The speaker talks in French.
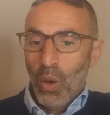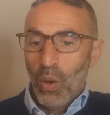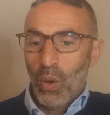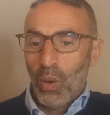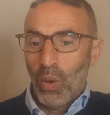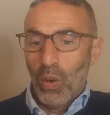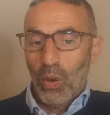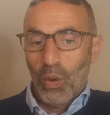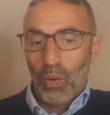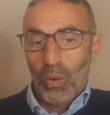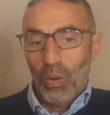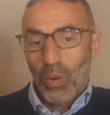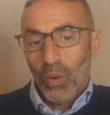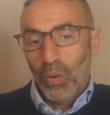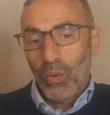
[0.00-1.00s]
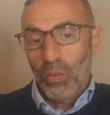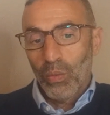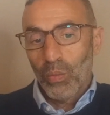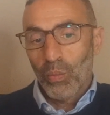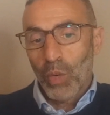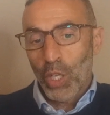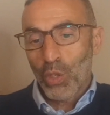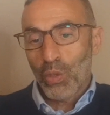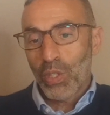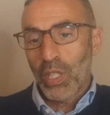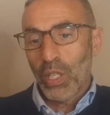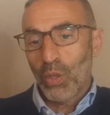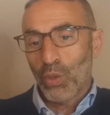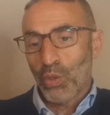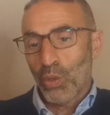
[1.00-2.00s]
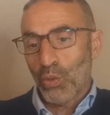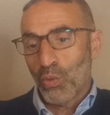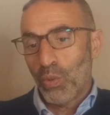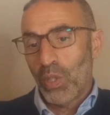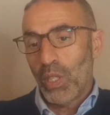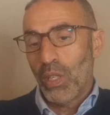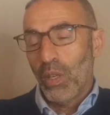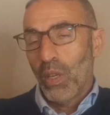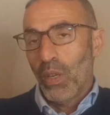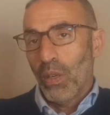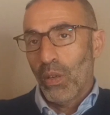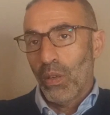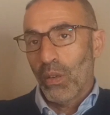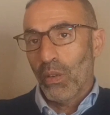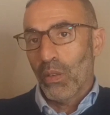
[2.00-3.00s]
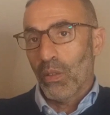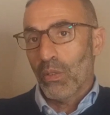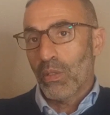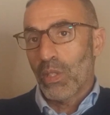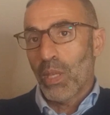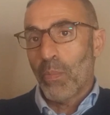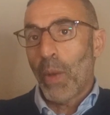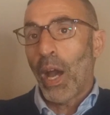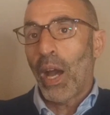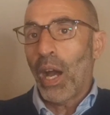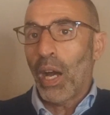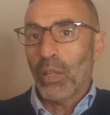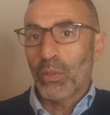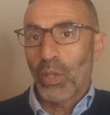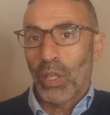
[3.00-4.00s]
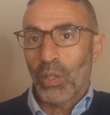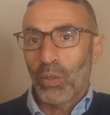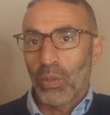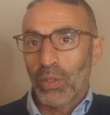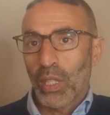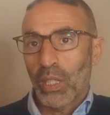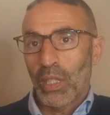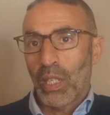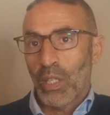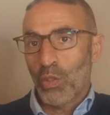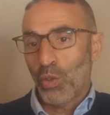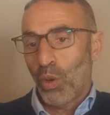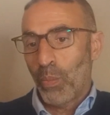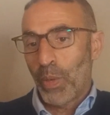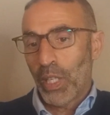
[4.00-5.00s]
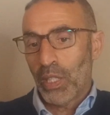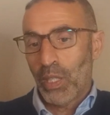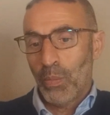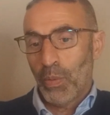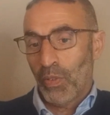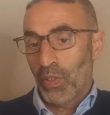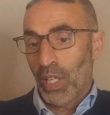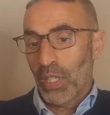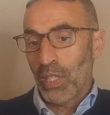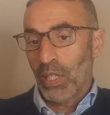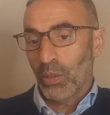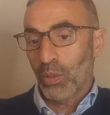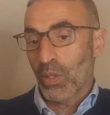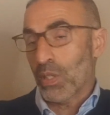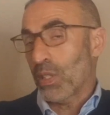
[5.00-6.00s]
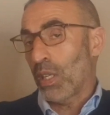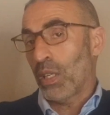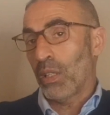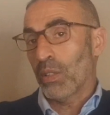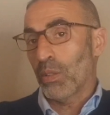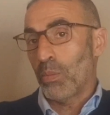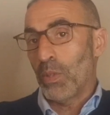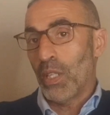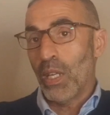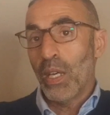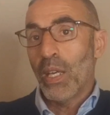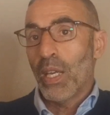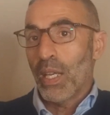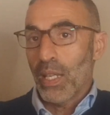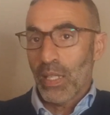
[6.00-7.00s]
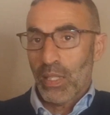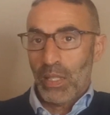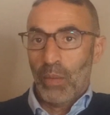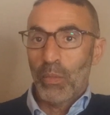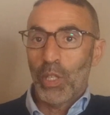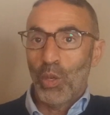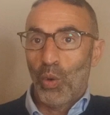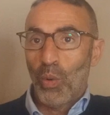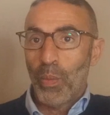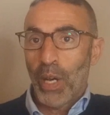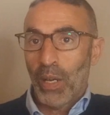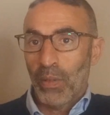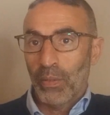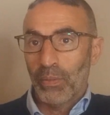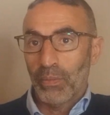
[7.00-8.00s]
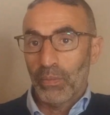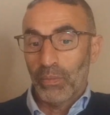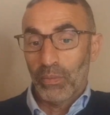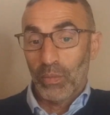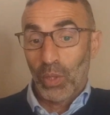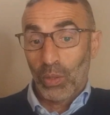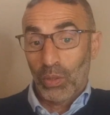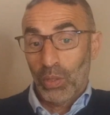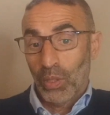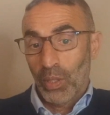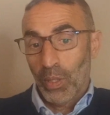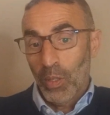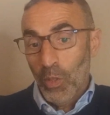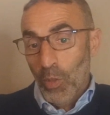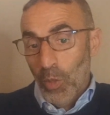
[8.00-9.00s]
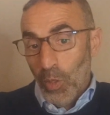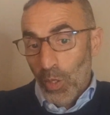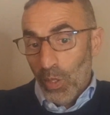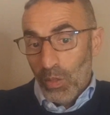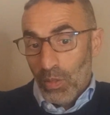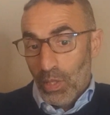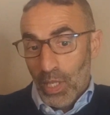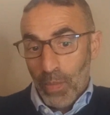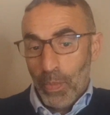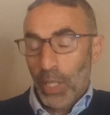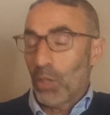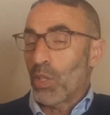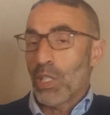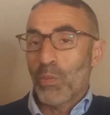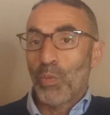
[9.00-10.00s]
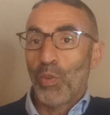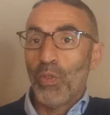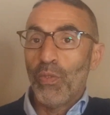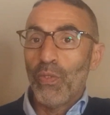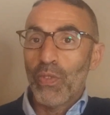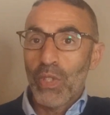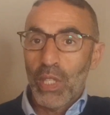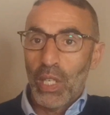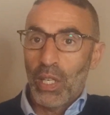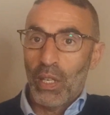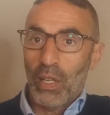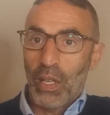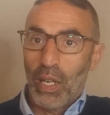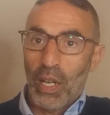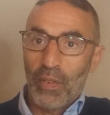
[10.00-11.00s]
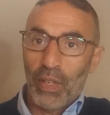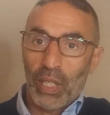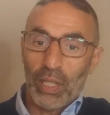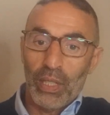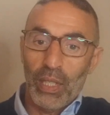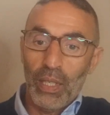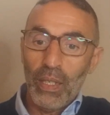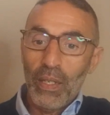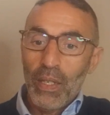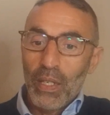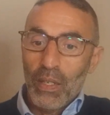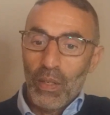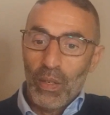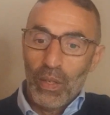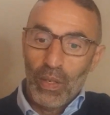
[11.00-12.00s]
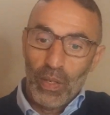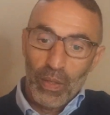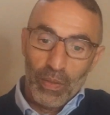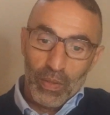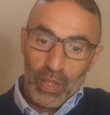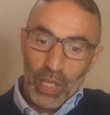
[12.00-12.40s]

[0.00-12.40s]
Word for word: euh, moi je sais qu'aujourd'hui, euh, c'est pas rare de rencontrer des naturopathes qui peuvent gagner entre 50 000 et 100 000 euros par an. Donc, ce euh, c'est pas de l'esbrouf, c'est euh, la vérité. Euh,